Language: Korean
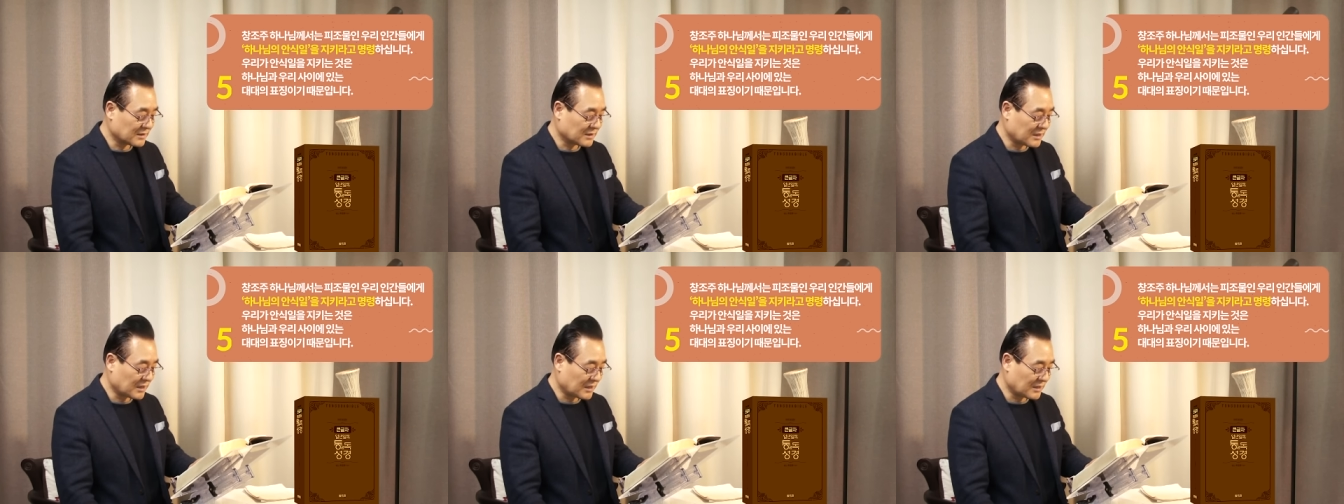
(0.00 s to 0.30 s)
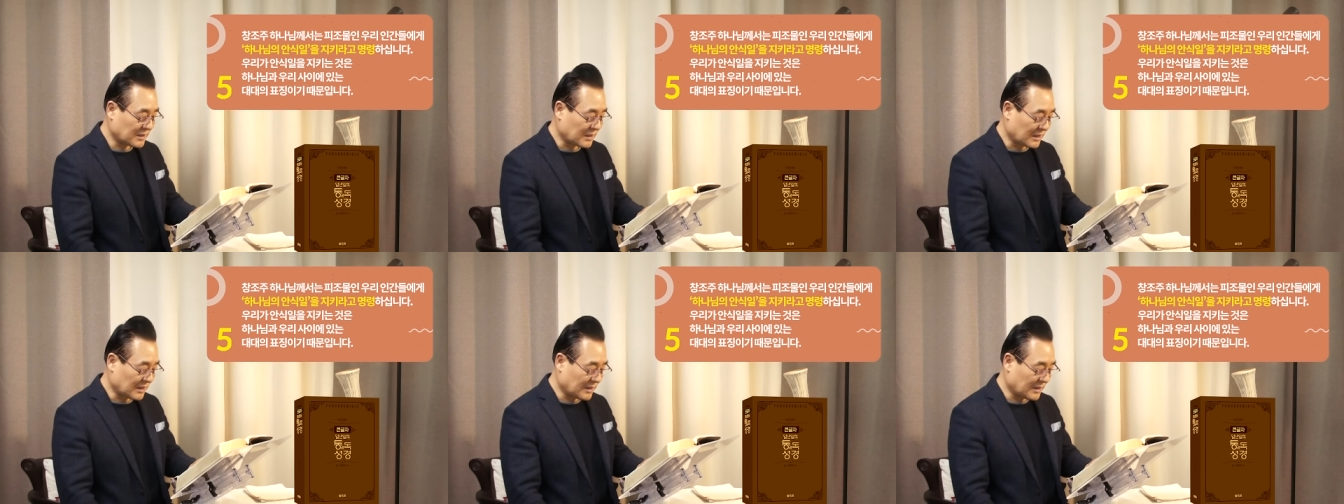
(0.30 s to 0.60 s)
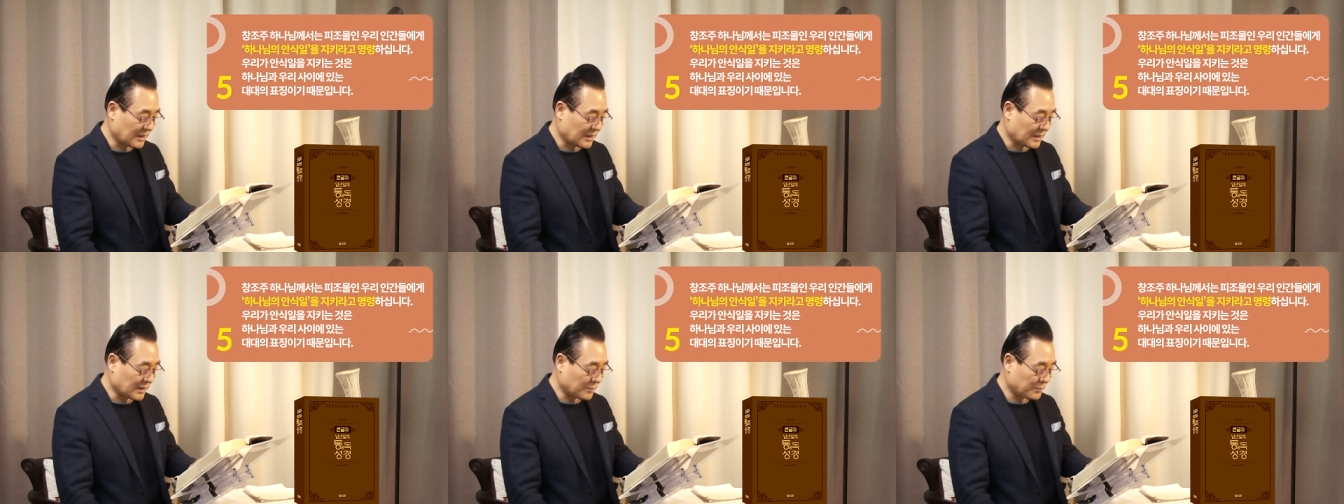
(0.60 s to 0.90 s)

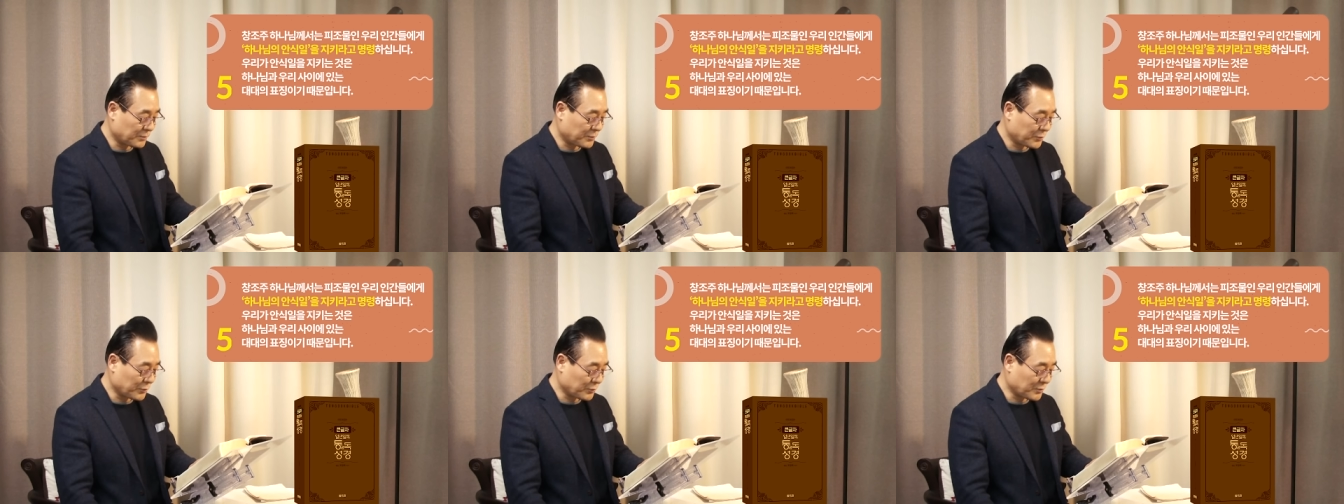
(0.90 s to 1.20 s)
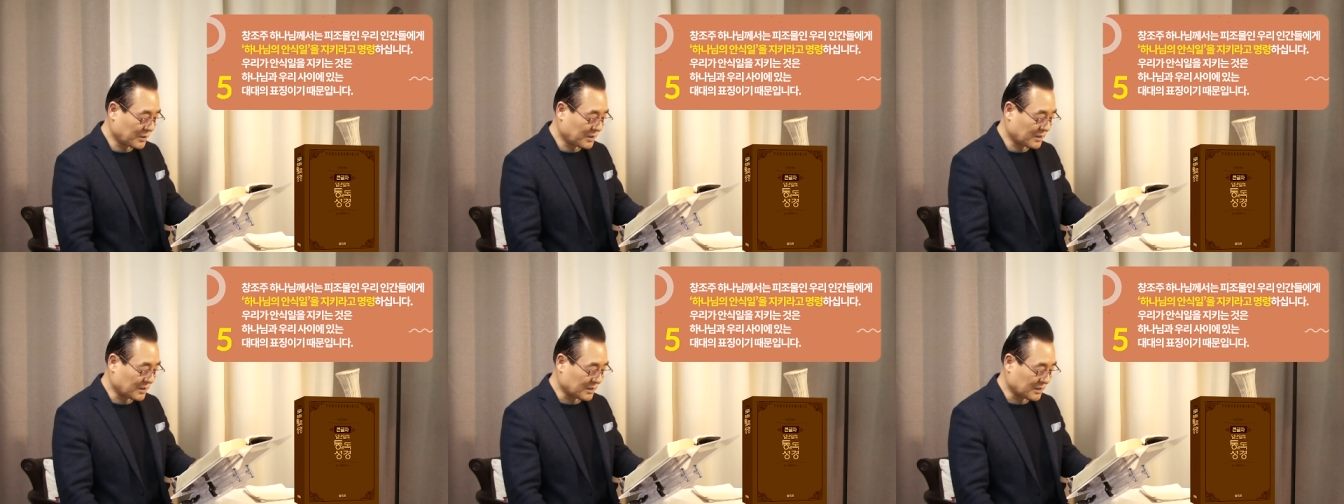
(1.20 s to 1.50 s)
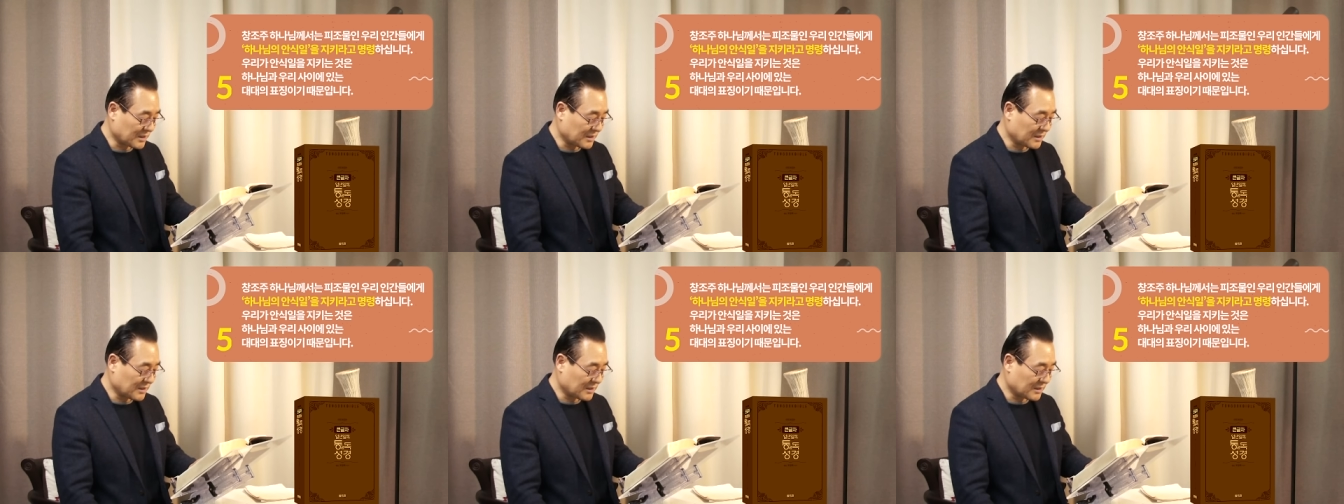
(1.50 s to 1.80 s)
대대의
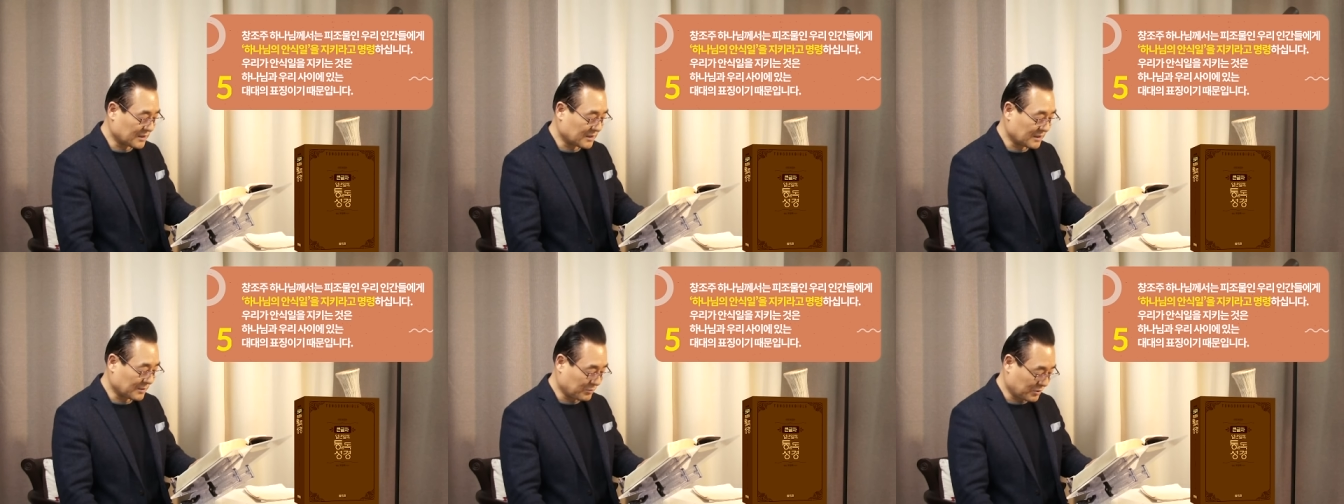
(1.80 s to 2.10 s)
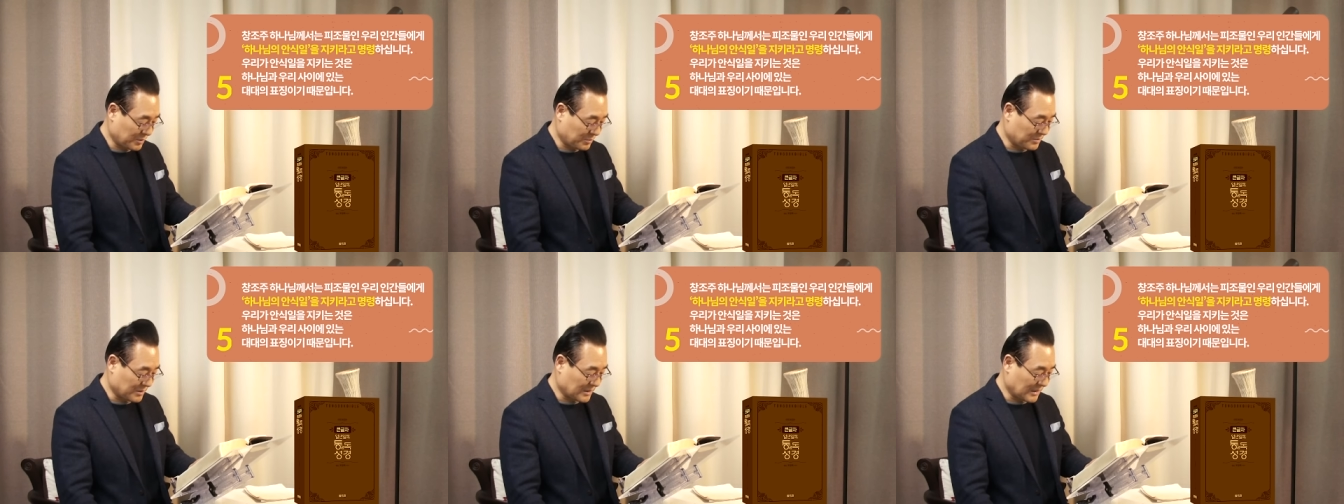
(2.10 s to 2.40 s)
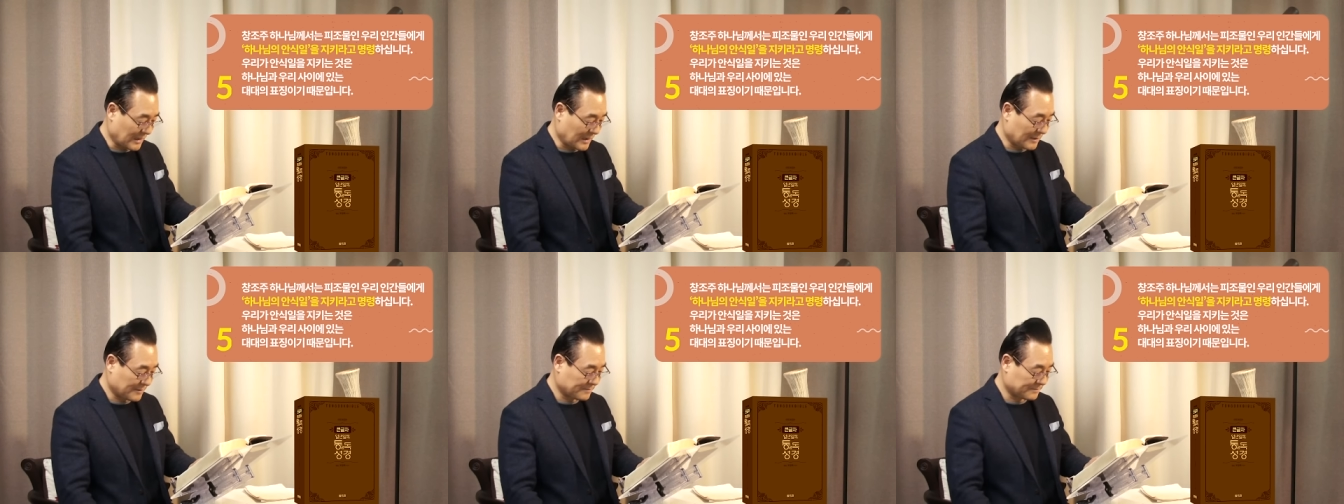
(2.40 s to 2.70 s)
표징이기
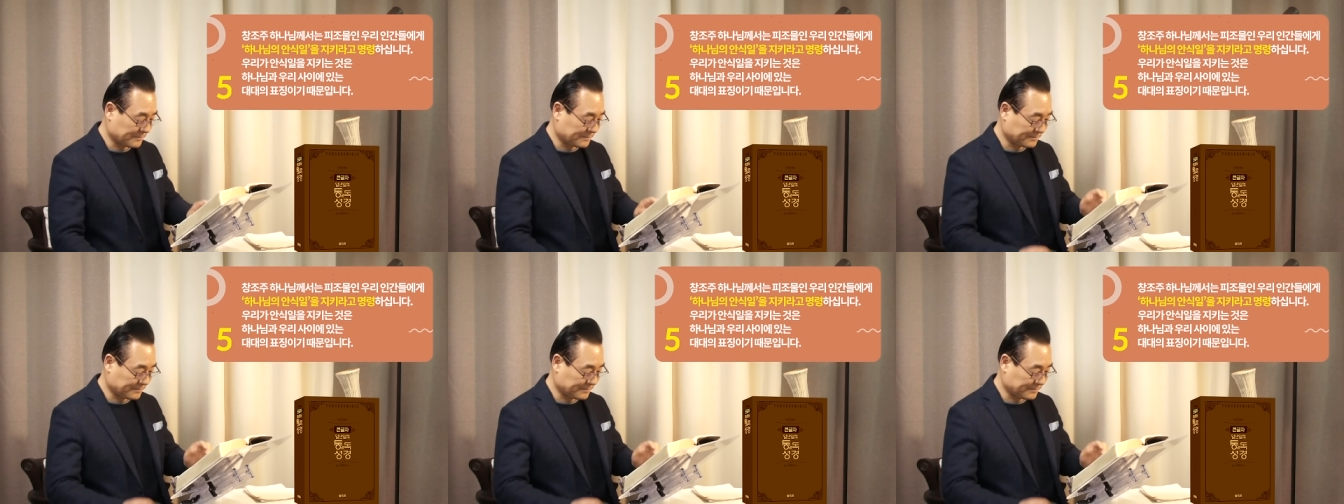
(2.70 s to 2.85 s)
때문입니다.